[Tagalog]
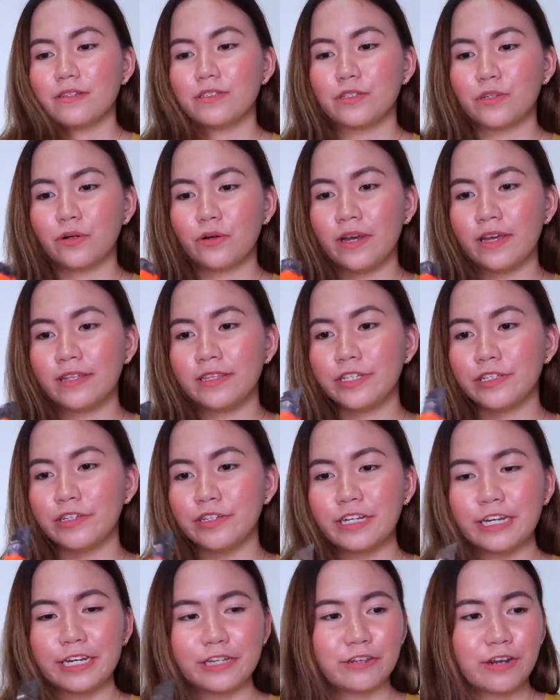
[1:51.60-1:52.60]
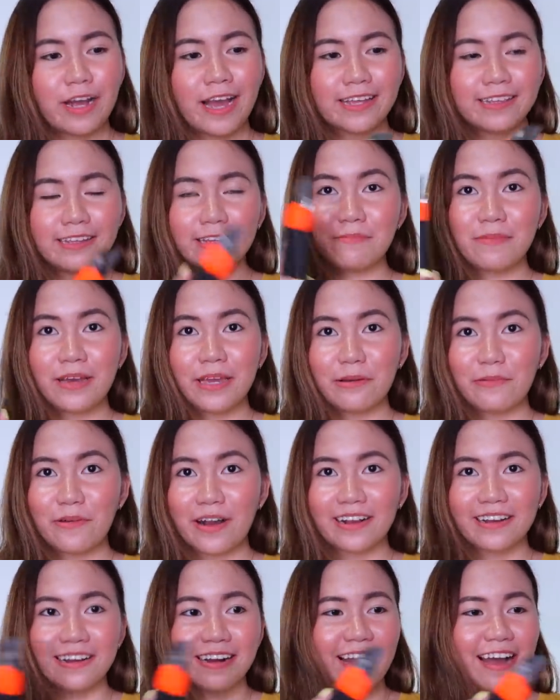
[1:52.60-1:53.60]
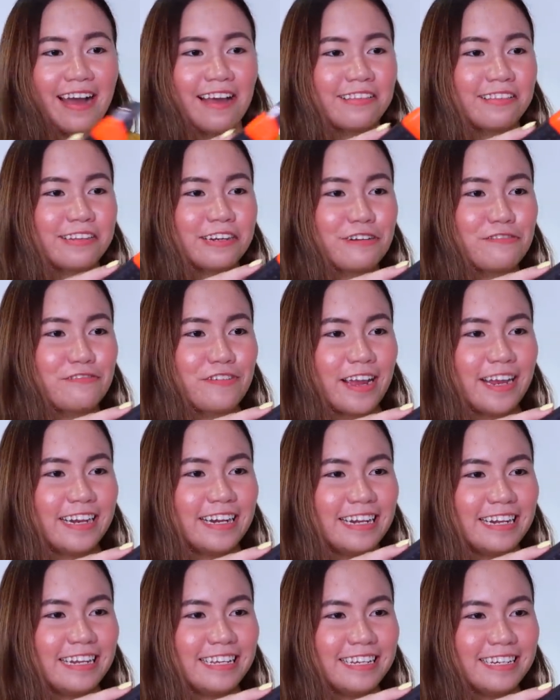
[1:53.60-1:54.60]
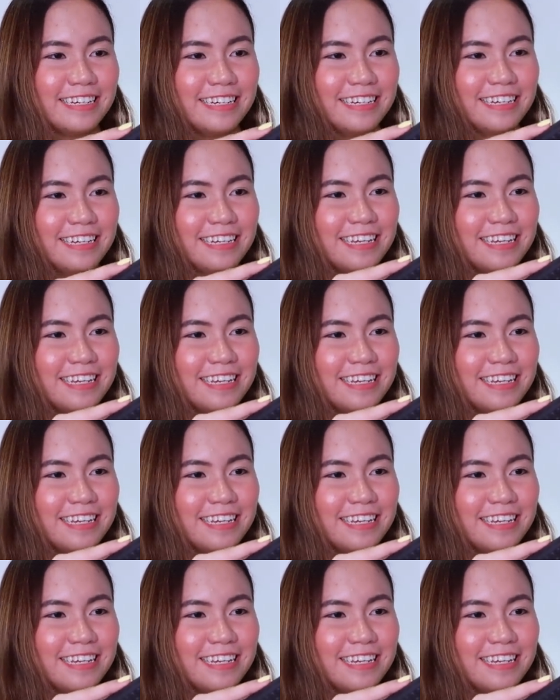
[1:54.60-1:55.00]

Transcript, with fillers: So, andito na yung ating mahiwagang cutter finally.